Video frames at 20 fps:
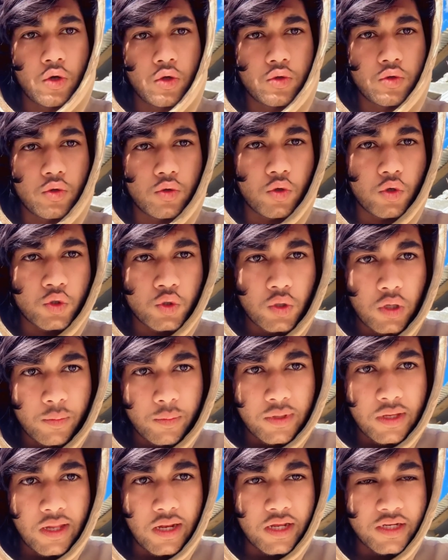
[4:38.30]
तो दोस्तों
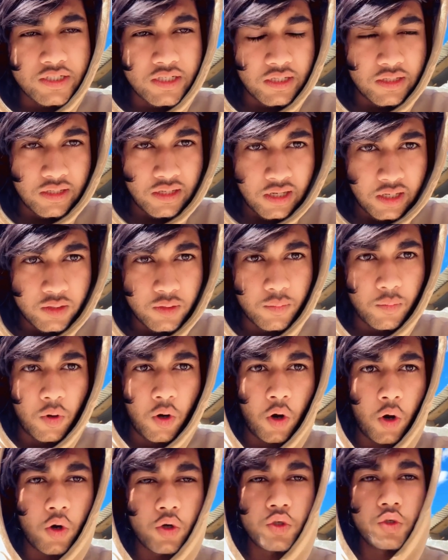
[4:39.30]
अभी इलेक्शन ख़त्म
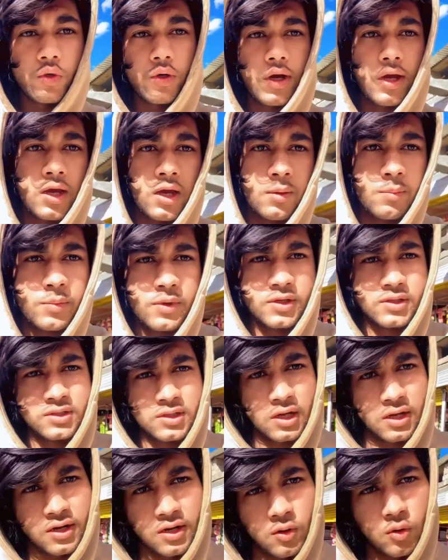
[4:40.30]
हो चुका है यहाँ पे
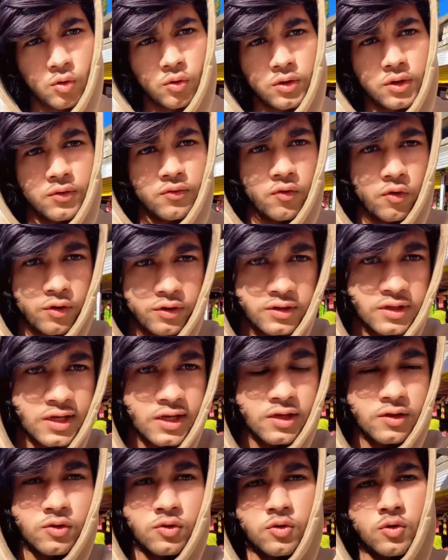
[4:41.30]
सारे लोगों ने वोट दिया
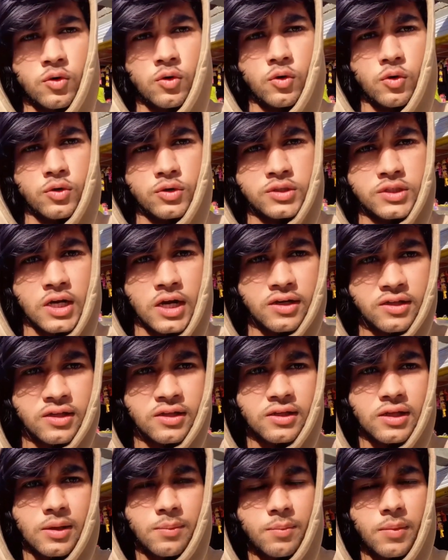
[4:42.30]
है तो चार दिन
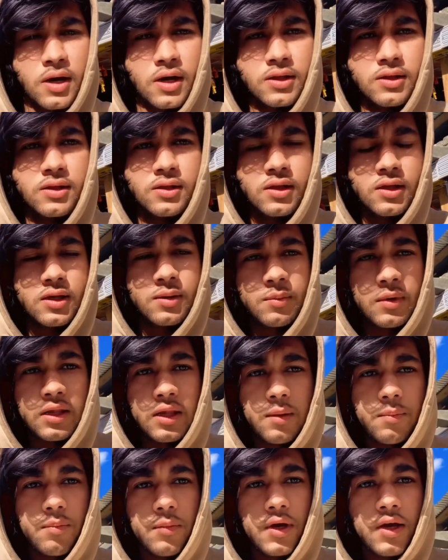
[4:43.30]
के बाद
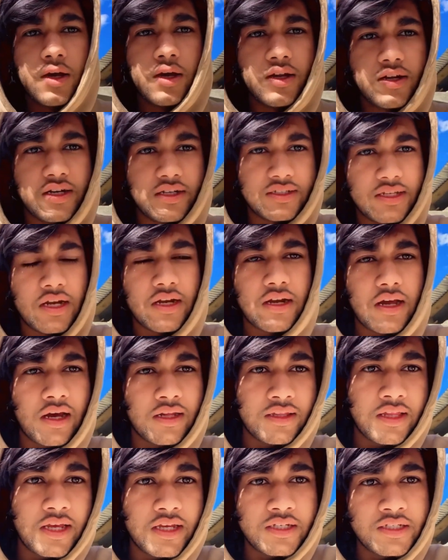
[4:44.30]
मतलब रिज़ल्ट
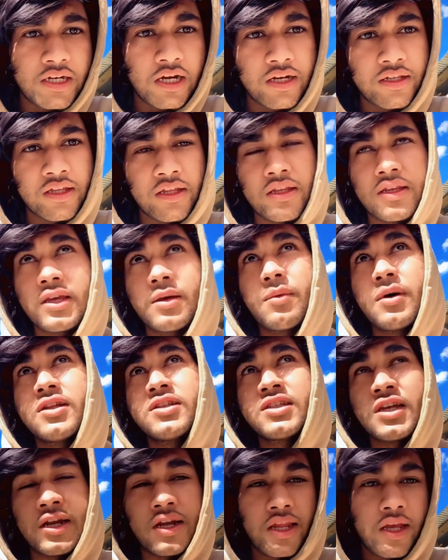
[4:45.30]
आता है चार दिन के बाद
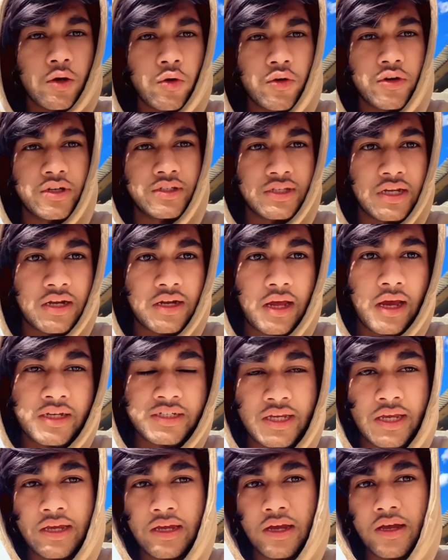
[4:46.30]
संडे को रिज़ल्ट आ
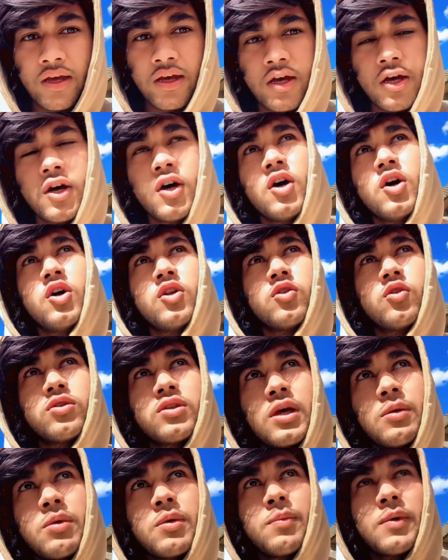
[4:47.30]
जाएगा तो
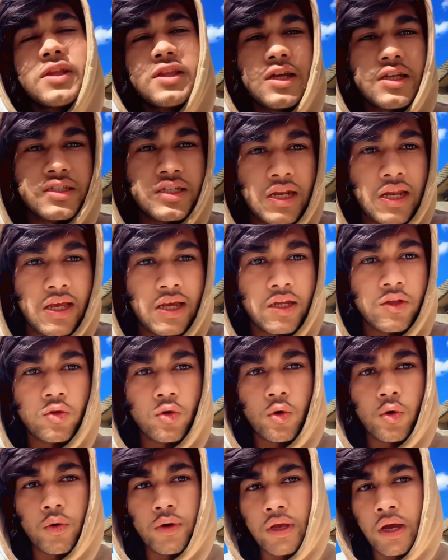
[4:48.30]
तभी पता चलेगा तो
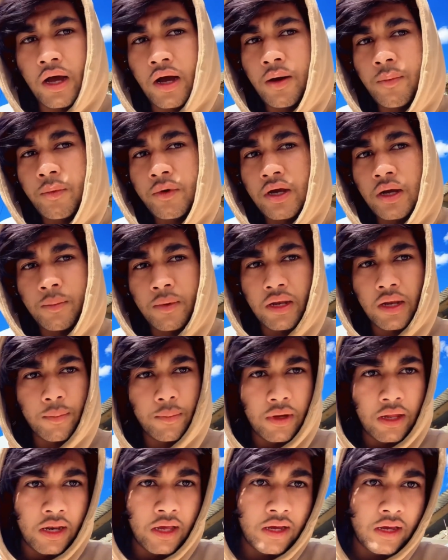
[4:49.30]
यहाँ का मतलब
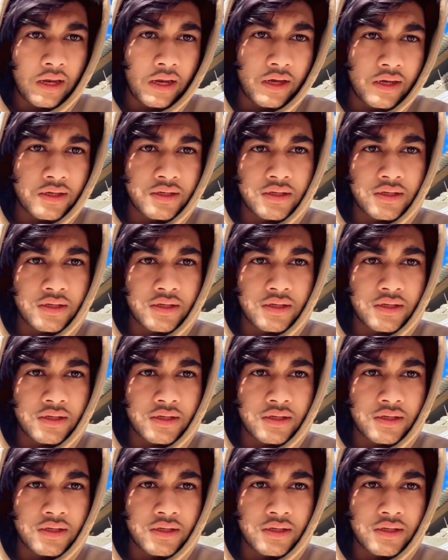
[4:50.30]
अलग अलग